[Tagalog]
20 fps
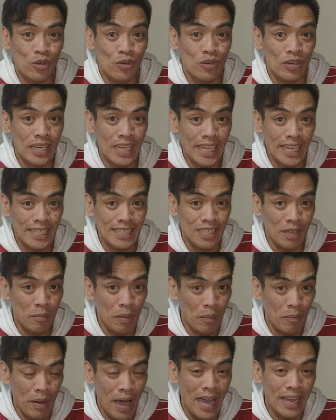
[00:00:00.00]
yung link sa
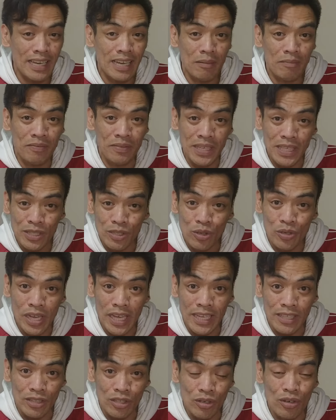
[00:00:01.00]
baba ng video
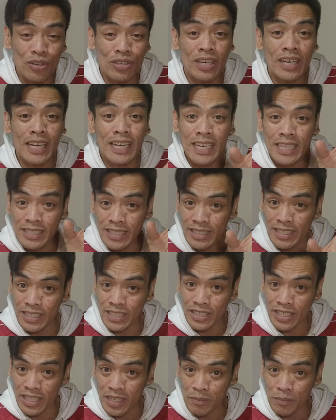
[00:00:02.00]
na ito sa
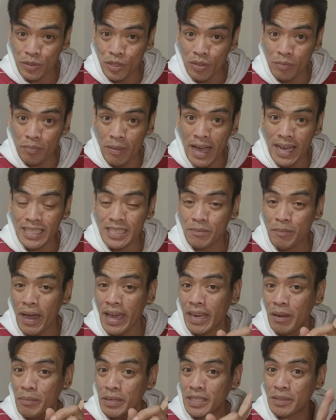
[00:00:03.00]
description box
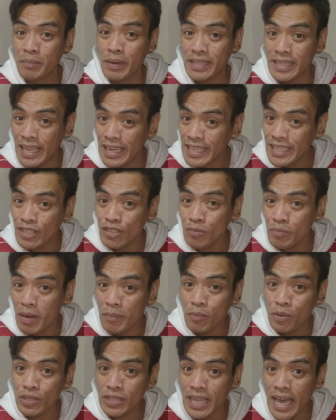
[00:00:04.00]
para mas madali niyong
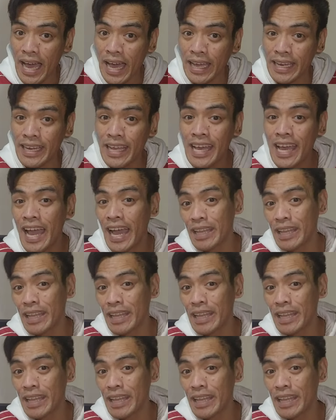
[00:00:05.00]
mapuntahan